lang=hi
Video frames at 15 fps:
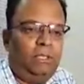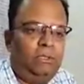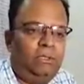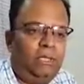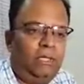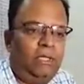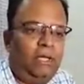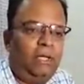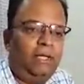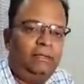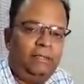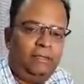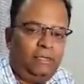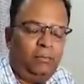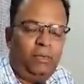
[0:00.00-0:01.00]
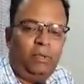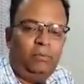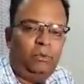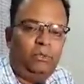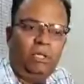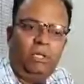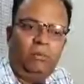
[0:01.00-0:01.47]
जानकारी है जैसी प्राप्त
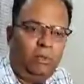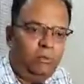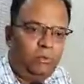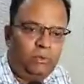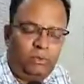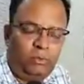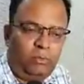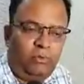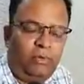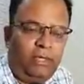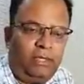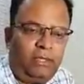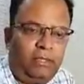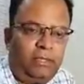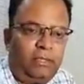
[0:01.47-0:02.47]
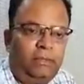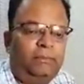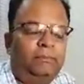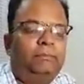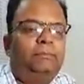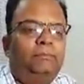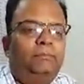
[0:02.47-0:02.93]
होती है हम आपको ज़रूर प्रोवाइड करते
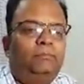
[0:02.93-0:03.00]
हैं